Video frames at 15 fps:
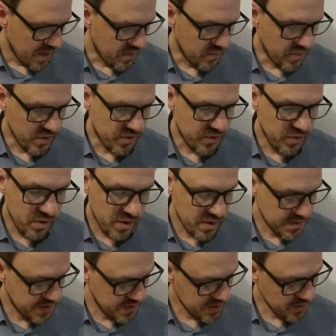Вот.
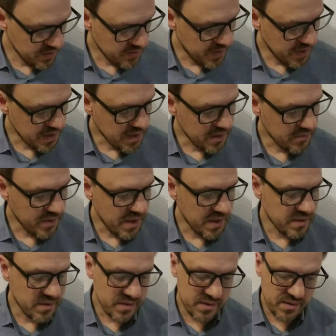Но здесь он
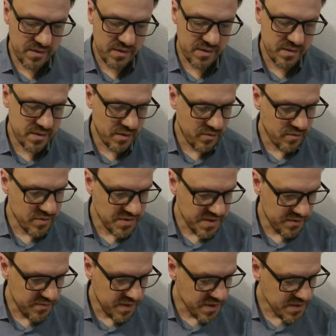приоткрывает э, такую
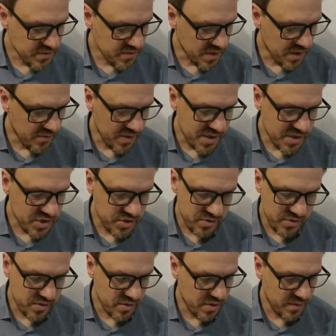завесу и говорит,
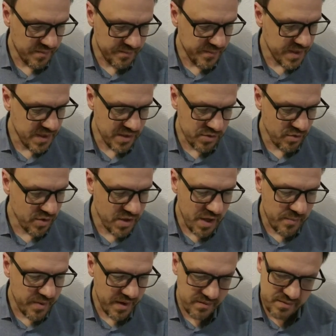что мы не только
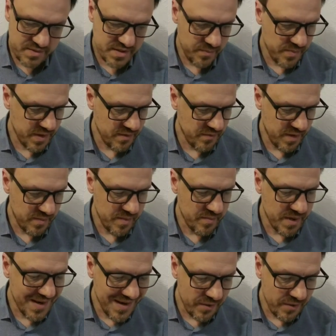оправдываемся перед вами, мы